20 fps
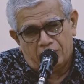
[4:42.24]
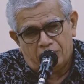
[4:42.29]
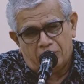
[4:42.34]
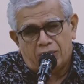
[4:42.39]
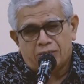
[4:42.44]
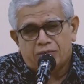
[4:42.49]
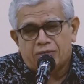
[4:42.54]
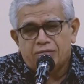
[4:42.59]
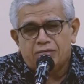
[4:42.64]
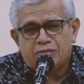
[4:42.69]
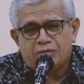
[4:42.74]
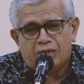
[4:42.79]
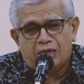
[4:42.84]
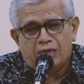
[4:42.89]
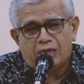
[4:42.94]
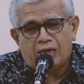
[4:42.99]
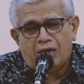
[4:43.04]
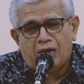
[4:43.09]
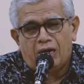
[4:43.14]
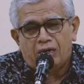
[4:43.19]

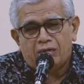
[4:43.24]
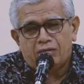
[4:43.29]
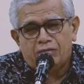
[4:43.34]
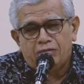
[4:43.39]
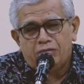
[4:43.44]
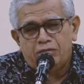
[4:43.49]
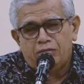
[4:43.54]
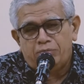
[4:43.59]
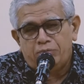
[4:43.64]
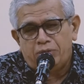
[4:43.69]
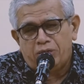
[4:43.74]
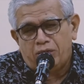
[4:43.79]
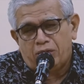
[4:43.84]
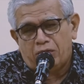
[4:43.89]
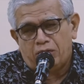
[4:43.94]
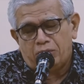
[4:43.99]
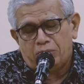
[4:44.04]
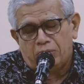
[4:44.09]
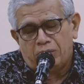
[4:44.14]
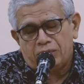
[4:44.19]
masukkan aku bi
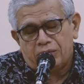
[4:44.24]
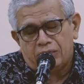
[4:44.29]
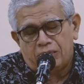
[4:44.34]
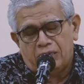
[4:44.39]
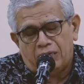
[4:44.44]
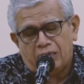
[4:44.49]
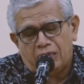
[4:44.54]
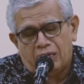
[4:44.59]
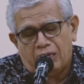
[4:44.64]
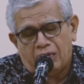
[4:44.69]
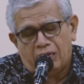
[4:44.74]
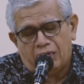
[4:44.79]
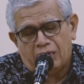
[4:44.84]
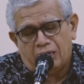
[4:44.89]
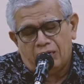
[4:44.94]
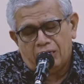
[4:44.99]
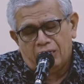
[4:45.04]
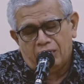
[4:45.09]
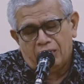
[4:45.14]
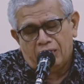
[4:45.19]

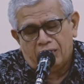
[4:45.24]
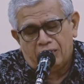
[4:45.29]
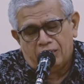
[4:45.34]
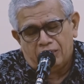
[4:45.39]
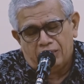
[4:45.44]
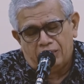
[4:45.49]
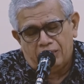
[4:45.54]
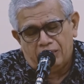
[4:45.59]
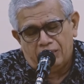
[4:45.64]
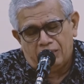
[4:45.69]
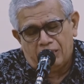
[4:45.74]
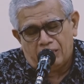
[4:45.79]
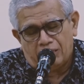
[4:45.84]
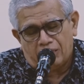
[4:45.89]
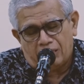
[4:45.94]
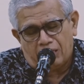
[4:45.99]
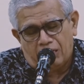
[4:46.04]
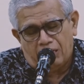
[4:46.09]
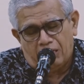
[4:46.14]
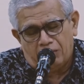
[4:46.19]
rahmatika dengan
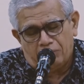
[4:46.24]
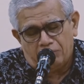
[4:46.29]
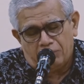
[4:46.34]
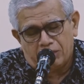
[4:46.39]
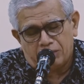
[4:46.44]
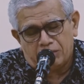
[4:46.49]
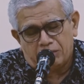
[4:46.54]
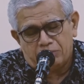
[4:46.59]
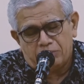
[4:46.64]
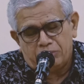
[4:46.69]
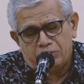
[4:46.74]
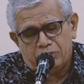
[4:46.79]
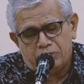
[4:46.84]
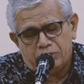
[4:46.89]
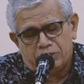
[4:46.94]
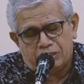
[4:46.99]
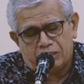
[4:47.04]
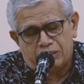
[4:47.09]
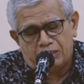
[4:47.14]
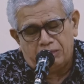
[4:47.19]

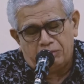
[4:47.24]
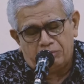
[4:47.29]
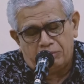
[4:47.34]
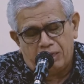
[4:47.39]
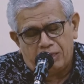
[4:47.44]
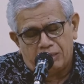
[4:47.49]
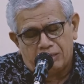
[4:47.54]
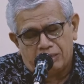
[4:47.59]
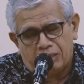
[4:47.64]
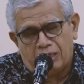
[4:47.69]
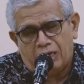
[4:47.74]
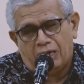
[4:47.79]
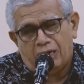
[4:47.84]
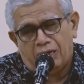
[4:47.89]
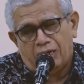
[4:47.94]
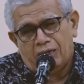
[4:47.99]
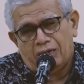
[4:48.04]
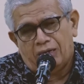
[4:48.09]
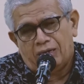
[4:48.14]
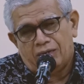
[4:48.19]
rahmatmu semata
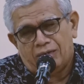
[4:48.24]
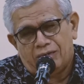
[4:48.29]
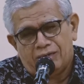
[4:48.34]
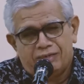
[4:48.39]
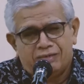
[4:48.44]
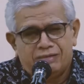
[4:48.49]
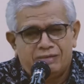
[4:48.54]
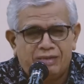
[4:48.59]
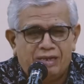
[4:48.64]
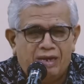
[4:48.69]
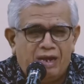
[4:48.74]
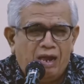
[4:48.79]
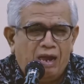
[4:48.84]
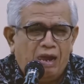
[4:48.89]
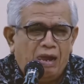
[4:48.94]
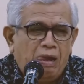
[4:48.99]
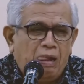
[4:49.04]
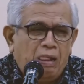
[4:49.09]
gitu ya